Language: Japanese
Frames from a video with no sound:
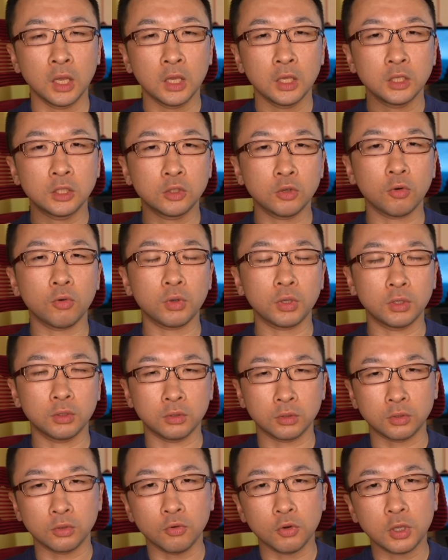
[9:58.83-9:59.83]
商品の
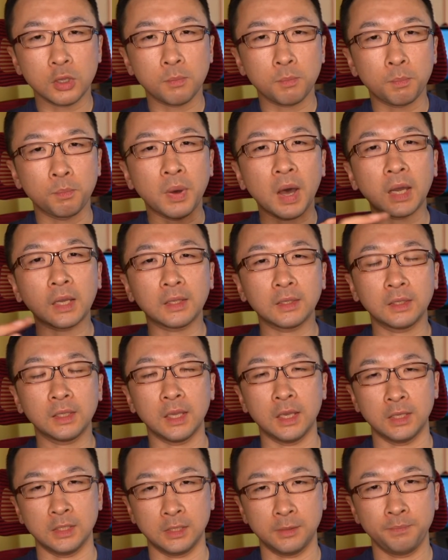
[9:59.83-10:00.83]
商品
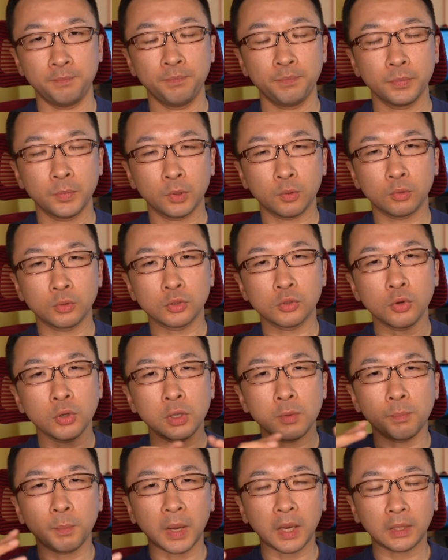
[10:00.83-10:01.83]
パッケージこの商
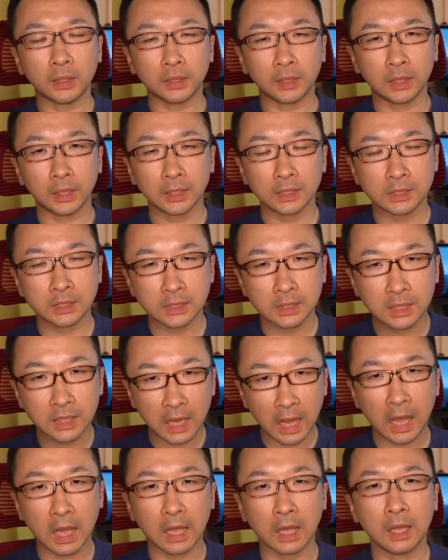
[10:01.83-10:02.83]
品パッケージ
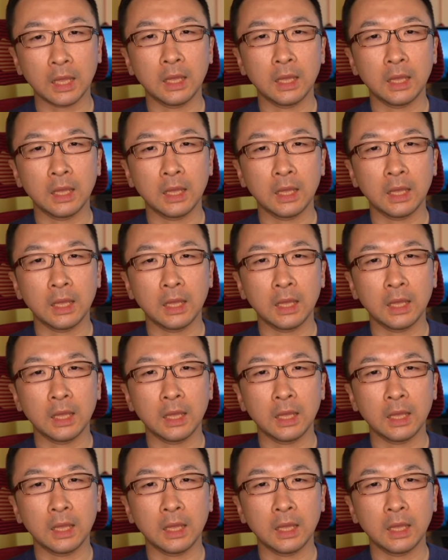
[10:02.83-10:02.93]
が、